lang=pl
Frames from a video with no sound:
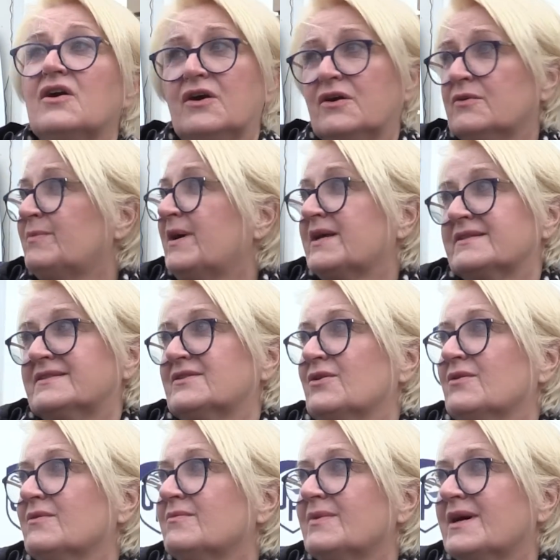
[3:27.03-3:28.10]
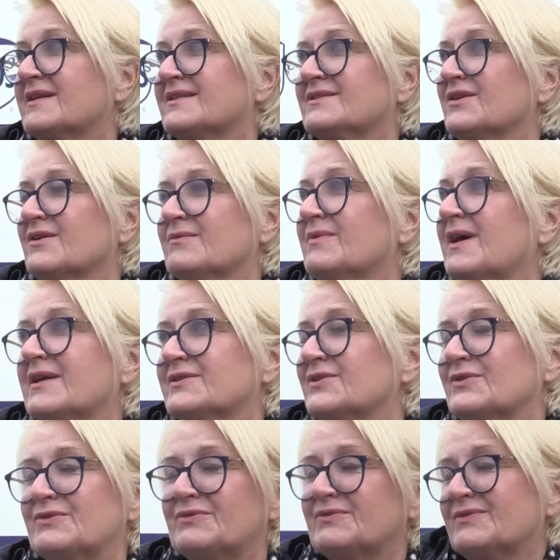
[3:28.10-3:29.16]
O, bardzo, bardzo, bardzo.